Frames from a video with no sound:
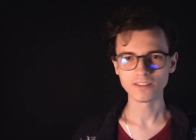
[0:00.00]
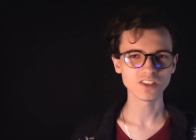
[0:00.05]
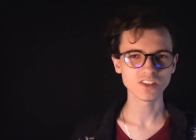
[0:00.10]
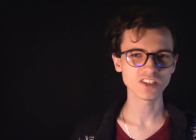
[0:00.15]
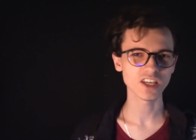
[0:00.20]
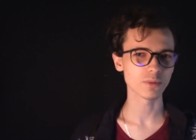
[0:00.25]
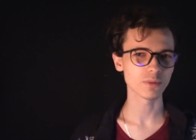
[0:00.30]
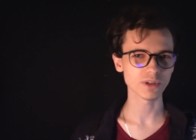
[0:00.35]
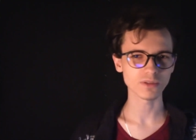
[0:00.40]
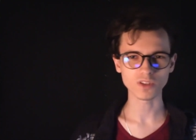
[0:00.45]

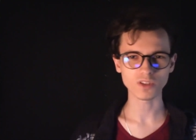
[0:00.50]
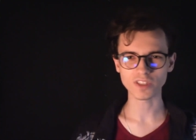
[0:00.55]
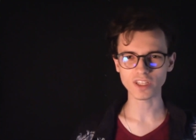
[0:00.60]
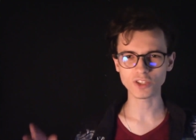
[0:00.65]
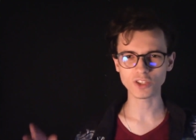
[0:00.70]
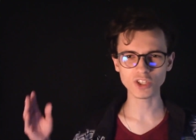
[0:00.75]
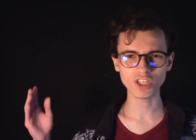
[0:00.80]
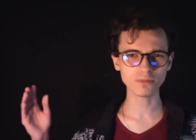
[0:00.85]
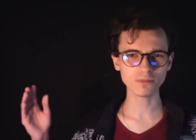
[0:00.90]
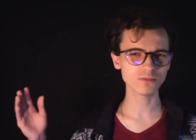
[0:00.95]
Не знаю, правда,
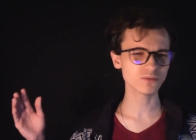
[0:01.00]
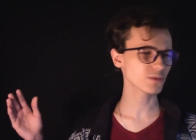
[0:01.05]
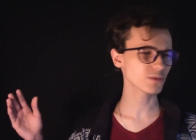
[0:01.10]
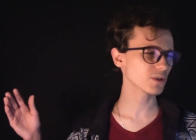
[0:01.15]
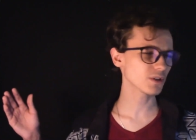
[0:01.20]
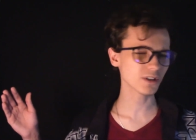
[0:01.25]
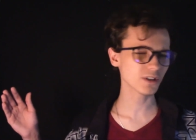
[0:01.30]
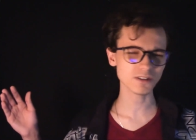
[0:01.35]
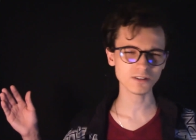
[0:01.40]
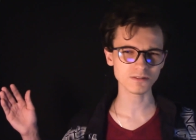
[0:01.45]
зачем,
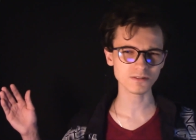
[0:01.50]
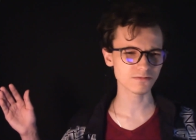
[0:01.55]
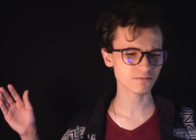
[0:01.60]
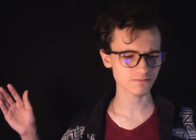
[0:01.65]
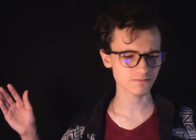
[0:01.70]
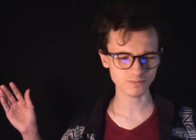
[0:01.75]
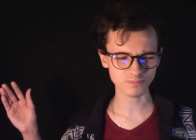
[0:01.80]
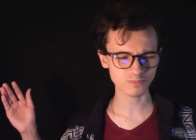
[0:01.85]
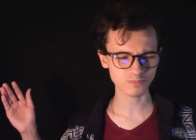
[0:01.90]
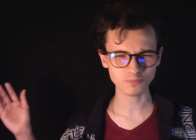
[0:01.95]

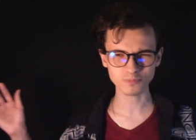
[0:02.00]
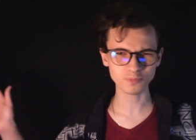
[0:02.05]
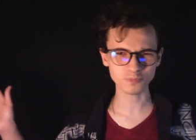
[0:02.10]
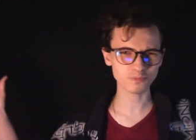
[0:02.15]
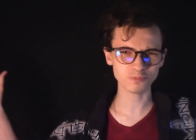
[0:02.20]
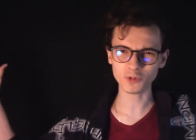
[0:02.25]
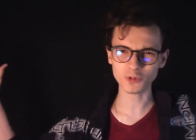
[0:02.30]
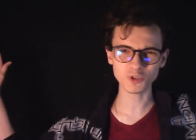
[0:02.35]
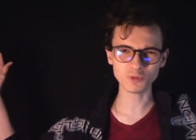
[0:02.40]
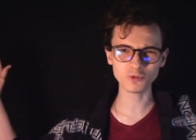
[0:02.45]
но
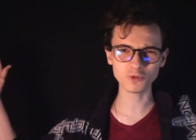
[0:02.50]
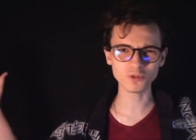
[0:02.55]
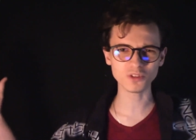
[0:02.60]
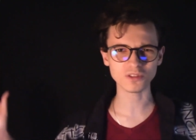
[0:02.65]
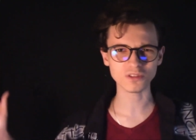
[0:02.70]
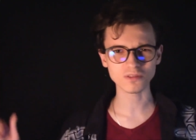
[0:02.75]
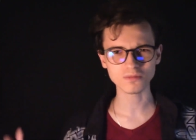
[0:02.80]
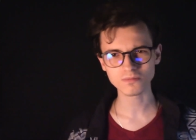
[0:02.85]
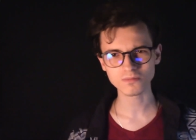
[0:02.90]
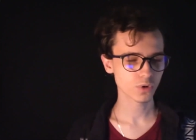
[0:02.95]
пусть
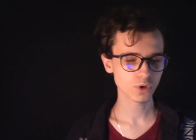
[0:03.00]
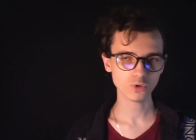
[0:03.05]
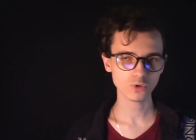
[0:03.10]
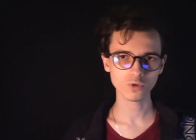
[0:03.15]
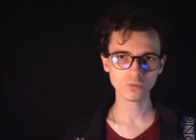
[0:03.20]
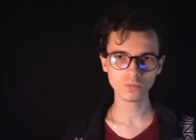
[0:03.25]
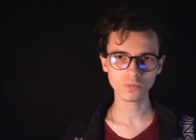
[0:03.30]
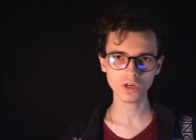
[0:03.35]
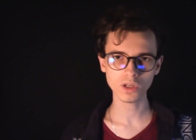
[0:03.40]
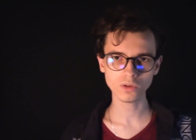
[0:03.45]
будет, а
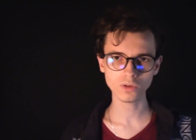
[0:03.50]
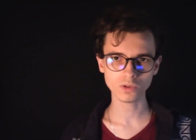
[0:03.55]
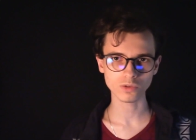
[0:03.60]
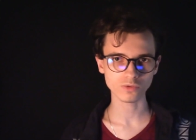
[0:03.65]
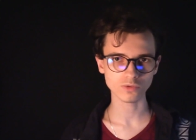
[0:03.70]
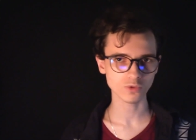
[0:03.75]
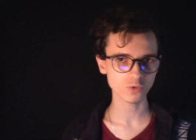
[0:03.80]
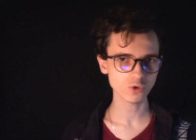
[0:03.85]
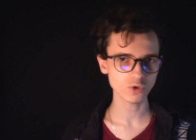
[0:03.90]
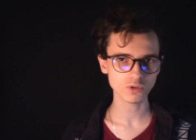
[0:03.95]
то мало
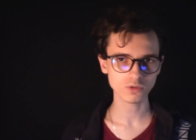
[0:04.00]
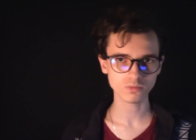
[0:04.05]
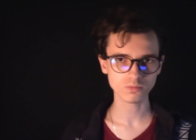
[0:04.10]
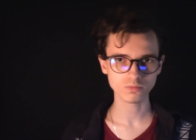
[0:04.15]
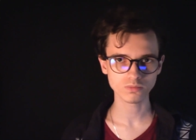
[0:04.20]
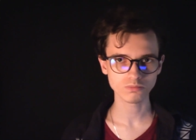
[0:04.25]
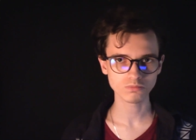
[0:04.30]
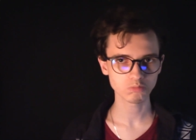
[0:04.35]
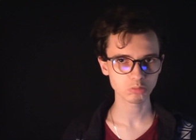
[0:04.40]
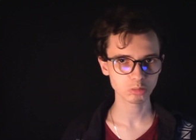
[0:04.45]
ли вдруг
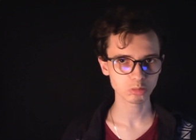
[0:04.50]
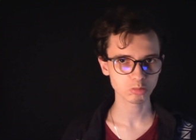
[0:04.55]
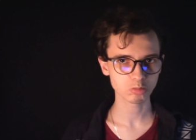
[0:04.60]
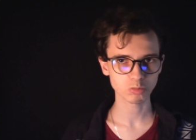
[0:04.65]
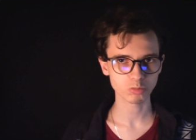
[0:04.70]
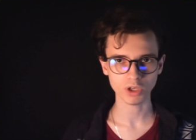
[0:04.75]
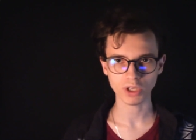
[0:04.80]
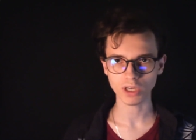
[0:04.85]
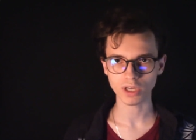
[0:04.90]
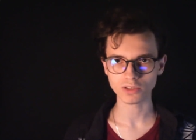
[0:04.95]

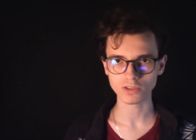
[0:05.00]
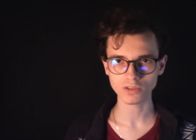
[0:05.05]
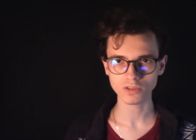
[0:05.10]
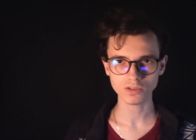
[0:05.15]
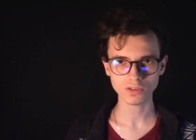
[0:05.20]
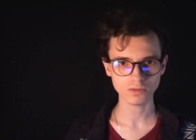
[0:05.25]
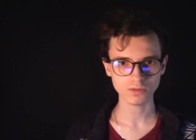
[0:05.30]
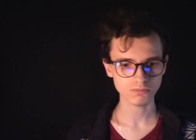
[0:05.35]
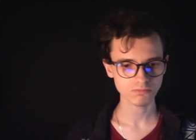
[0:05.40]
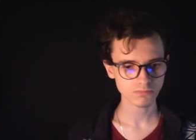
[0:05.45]

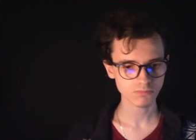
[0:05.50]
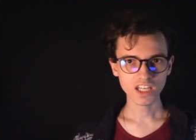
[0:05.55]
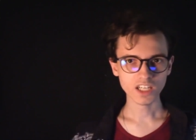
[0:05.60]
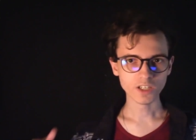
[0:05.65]
пригодится.